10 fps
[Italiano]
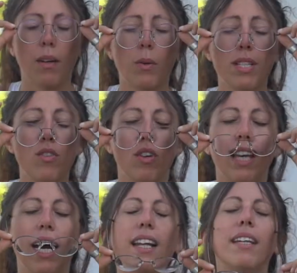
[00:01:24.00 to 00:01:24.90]
eh, questi
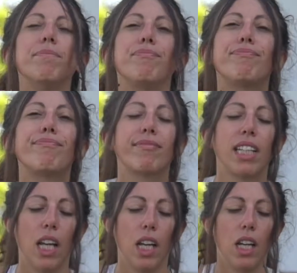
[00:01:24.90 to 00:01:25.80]
occhiali,
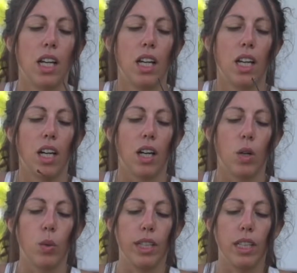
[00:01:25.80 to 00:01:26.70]

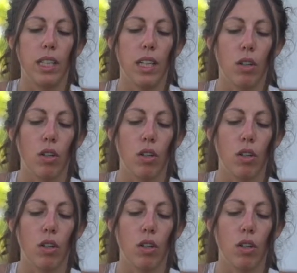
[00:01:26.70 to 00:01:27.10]
quindi